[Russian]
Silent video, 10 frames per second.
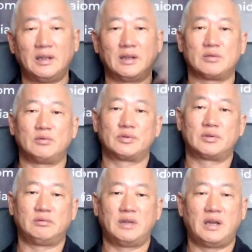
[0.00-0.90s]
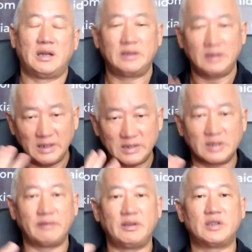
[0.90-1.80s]
Солнце, Луна, и есть
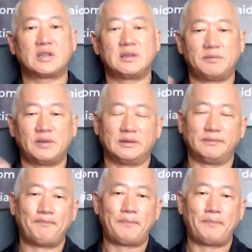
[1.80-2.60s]
человеческий план –